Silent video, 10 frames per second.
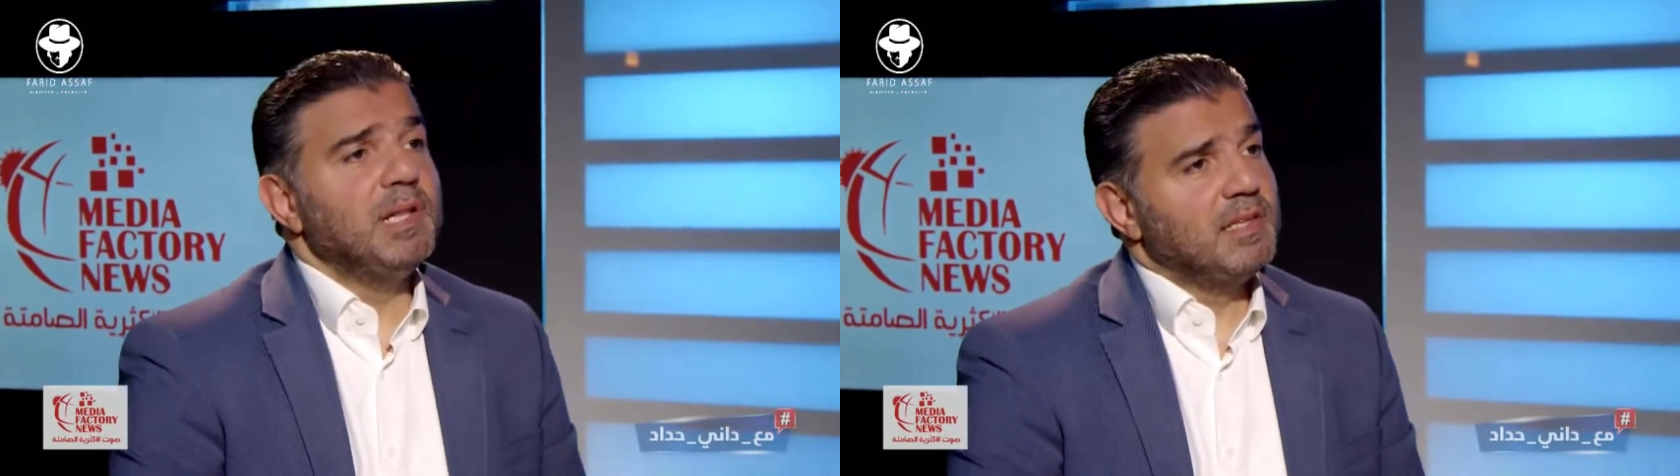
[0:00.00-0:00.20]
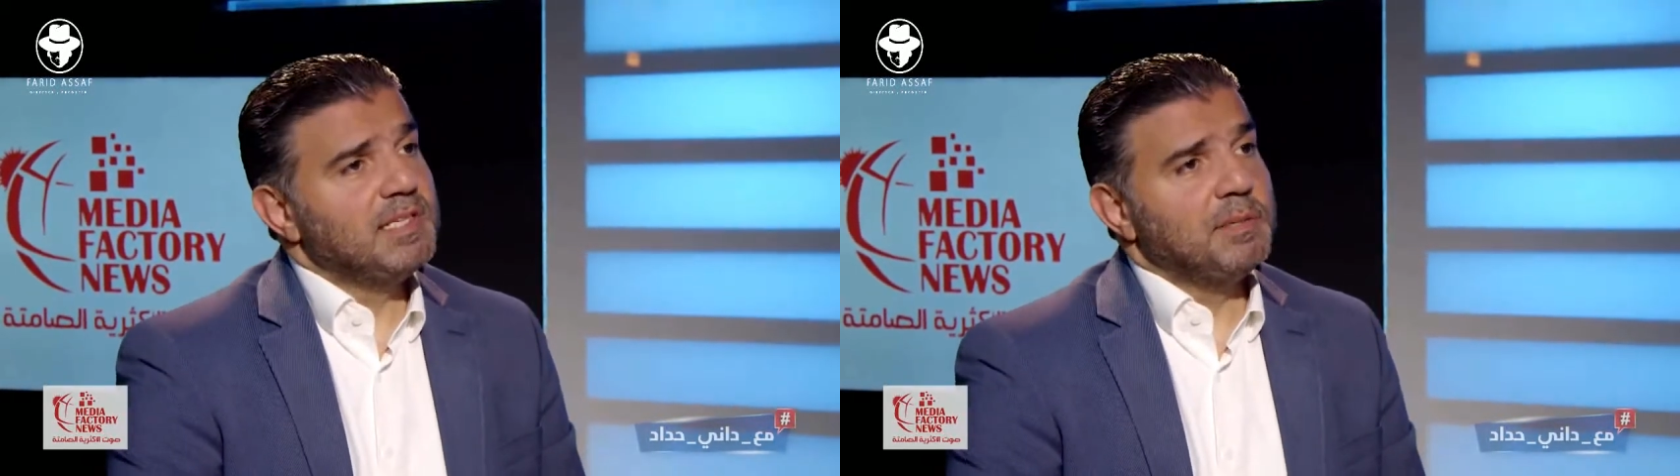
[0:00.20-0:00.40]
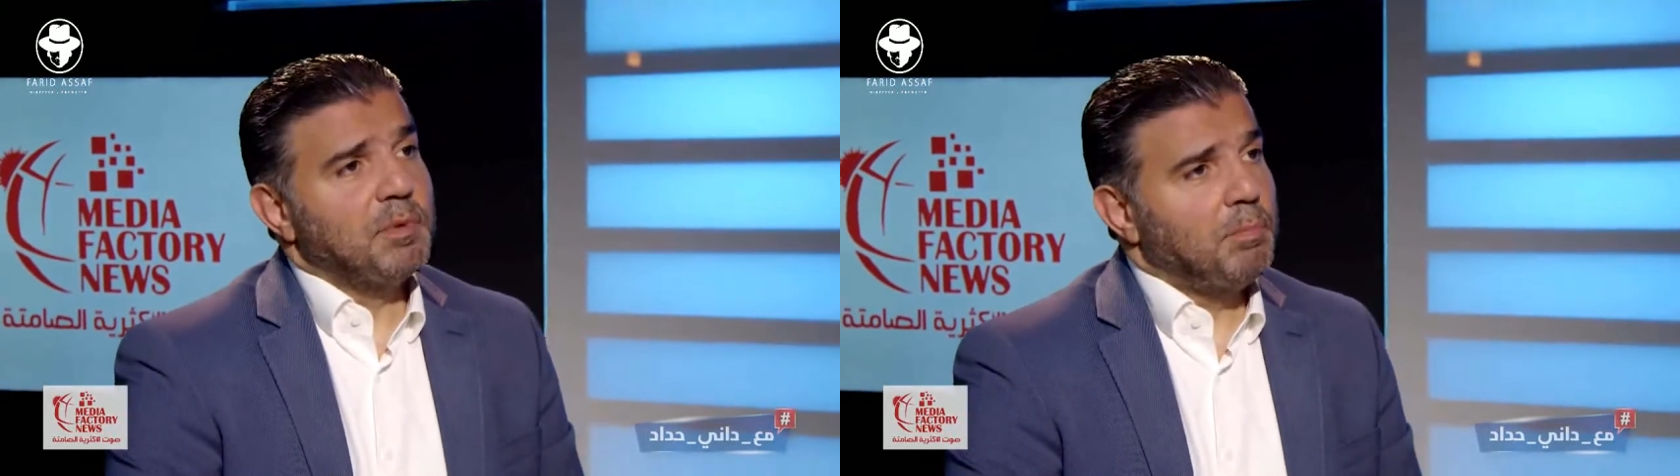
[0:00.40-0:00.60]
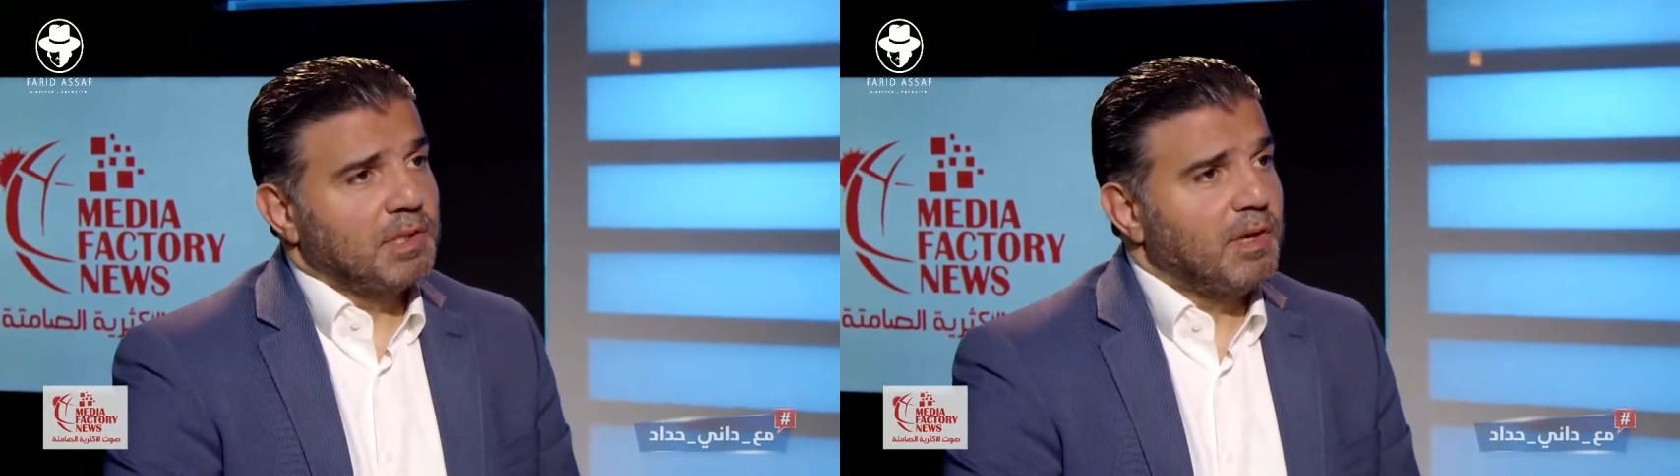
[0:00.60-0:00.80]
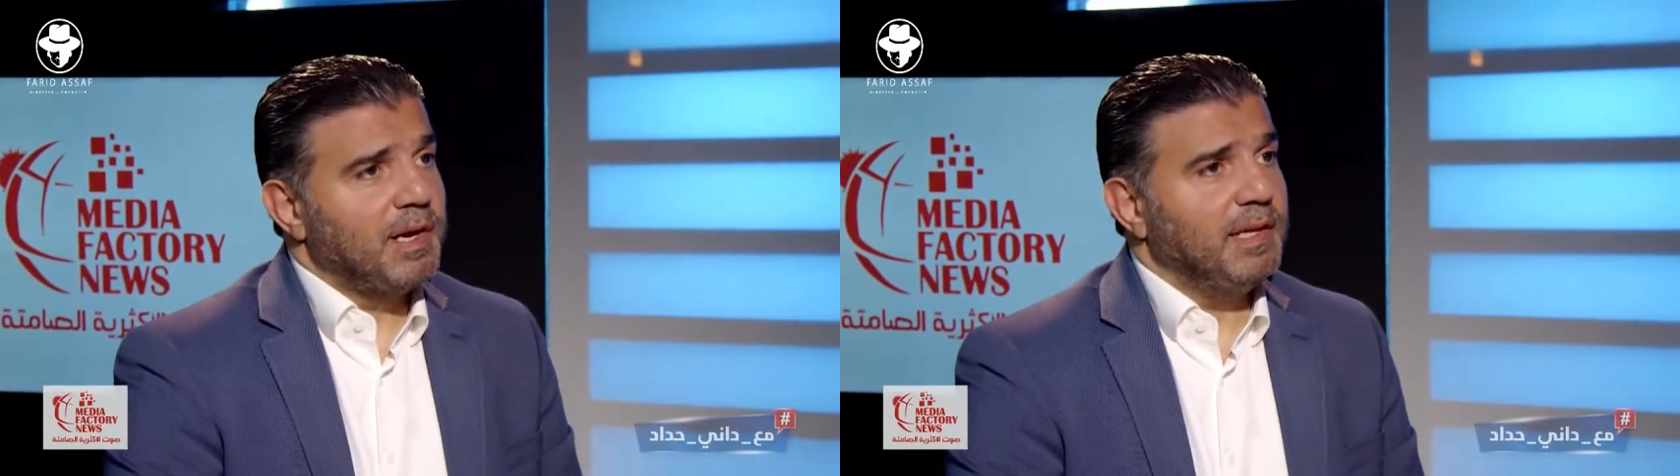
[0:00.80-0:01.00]
ملتزم
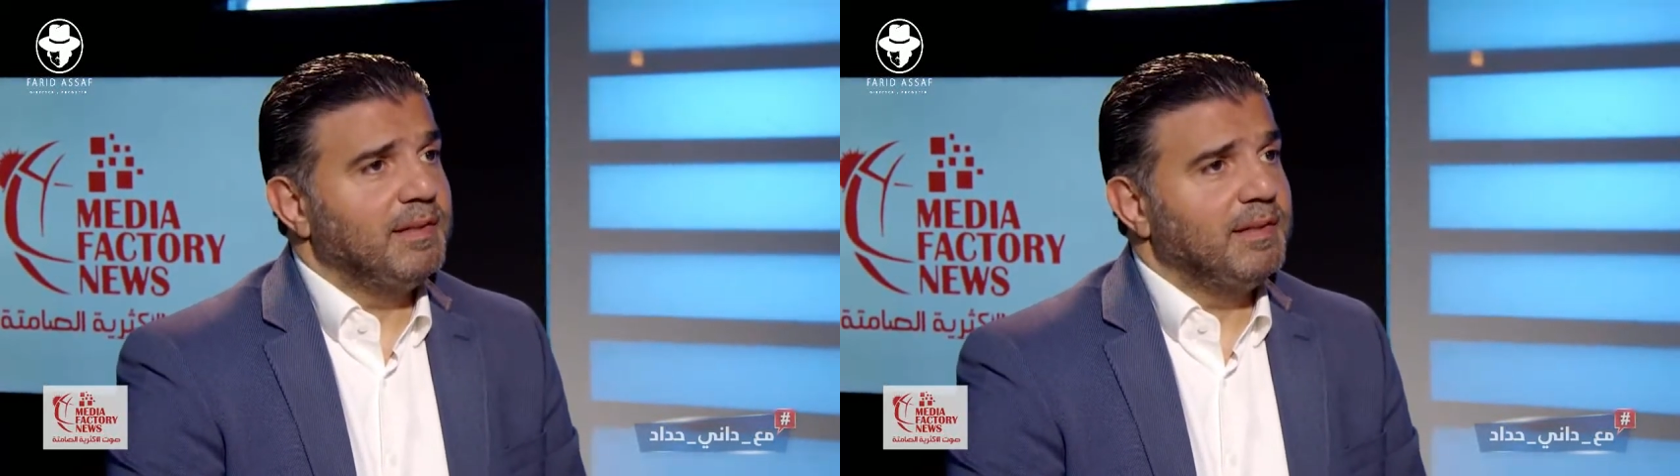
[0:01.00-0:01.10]
بمطارح